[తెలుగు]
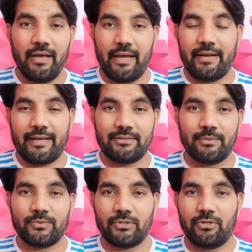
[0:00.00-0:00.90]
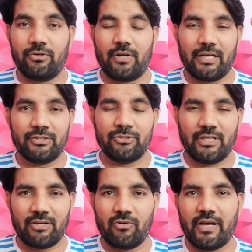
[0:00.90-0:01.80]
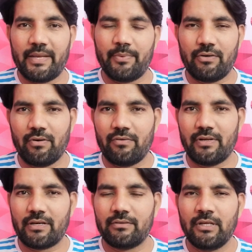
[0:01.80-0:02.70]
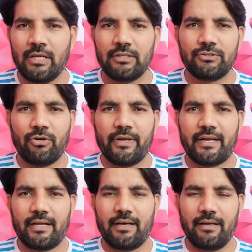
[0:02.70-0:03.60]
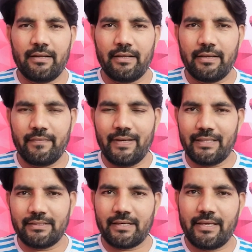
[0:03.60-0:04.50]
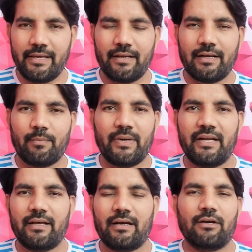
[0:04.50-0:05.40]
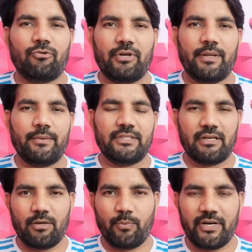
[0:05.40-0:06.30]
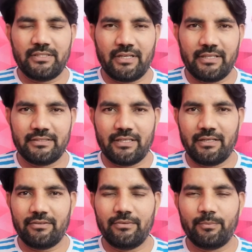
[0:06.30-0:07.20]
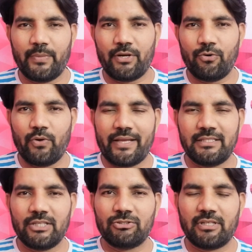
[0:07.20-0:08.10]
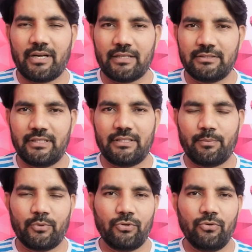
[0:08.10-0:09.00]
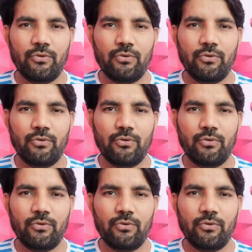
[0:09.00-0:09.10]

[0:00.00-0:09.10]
అండ్ ఎగ్జామ్స్ uh, రాస్తూ సగంలో ఆగిపోయిన వాళ్ళు ఉన్నారు సో ఇక్కడ వీళ్ళందరికీ కంబైన్డ్గా కొన్ని జనరల్ పాయింట్స్ అనేవి ఇస్తాను నేను మీరు ఎగ్జామ్స్కి రాసేటప్పుడు